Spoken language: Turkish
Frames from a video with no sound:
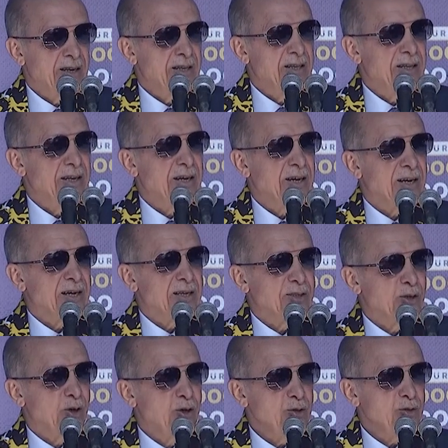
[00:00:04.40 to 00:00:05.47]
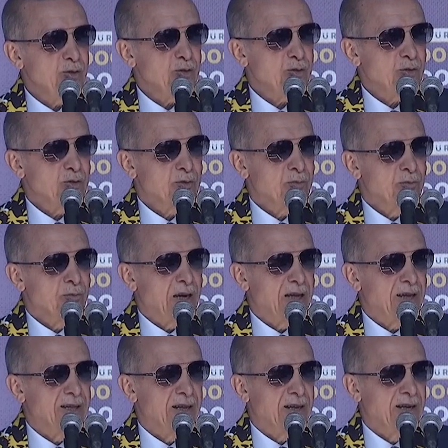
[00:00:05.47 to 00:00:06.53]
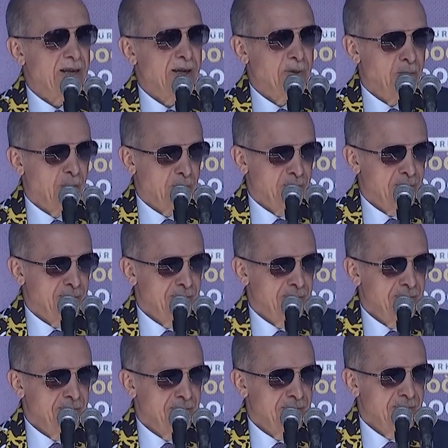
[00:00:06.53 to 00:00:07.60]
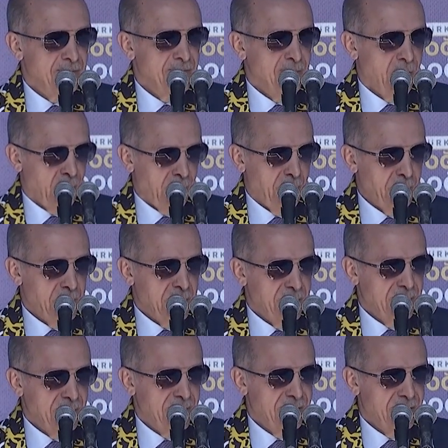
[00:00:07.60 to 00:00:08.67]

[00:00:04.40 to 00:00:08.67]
Ayılana gazoz, bayılana limon. Öyle mi?